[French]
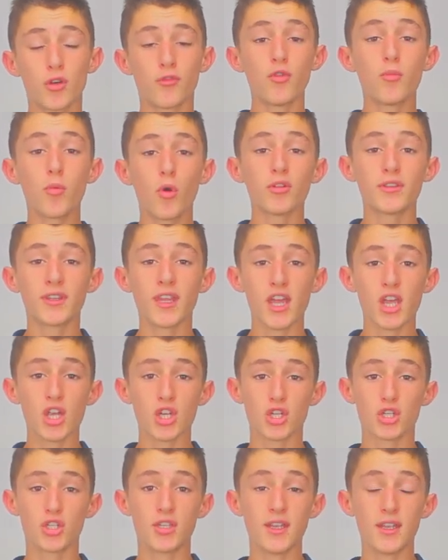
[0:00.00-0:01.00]
vous
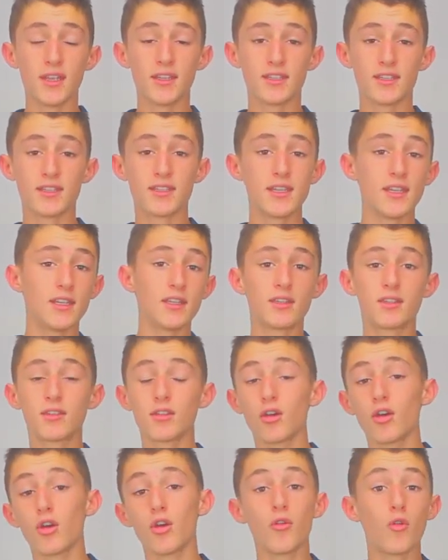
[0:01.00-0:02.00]
protège des sites
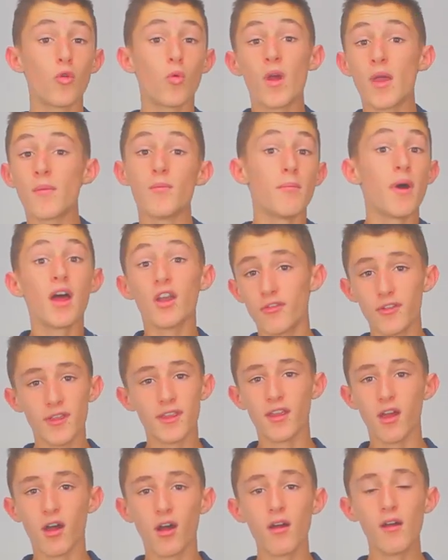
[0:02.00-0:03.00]
euh, web
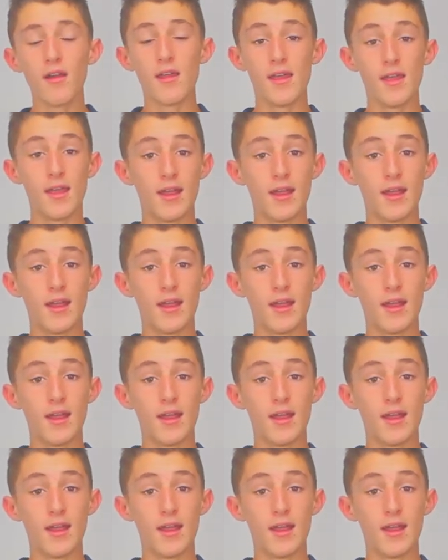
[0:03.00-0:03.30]
malveillants.